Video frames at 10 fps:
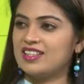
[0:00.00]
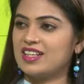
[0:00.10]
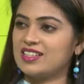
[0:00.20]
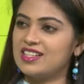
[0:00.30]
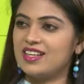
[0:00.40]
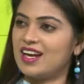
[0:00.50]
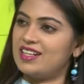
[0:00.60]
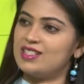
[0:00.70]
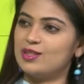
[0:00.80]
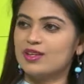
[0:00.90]
యాక్చువల్లీ
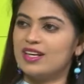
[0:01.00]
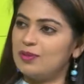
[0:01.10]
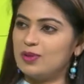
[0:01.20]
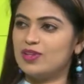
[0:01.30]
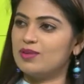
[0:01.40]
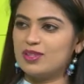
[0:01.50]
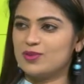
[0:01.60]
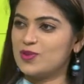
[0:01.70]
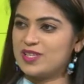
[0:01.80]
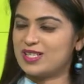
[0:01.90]
రాడిష్ తో కలిపి కూడా మనం
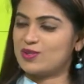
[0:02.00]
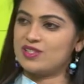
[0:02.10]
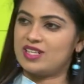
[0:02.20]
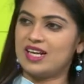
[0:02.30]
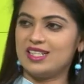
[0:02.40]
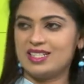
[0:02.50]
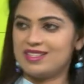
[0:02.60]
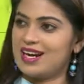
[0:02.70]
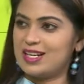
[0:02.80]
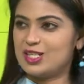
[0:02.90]
కుక్ చేసుకోవచ్చు రాడిష్
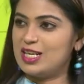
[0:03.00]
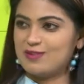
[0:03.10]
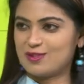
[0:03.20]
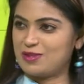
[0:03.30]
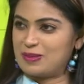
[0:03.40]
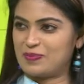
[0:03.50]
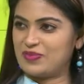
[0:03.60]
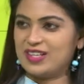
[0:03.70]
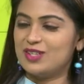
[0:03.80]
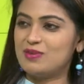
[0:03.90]
అండ్ రాడిష్ లీవ్స్ కూడా
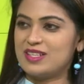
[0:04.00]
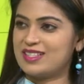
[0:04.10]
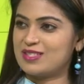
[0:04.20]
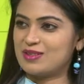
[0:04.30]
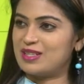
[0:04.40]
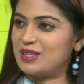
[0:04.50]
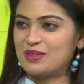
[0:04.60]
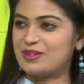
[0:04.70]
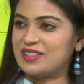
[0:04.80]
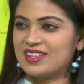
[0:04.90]
రెండు మనం వేసుకోవచ్చు
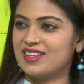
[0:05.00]
మేబీ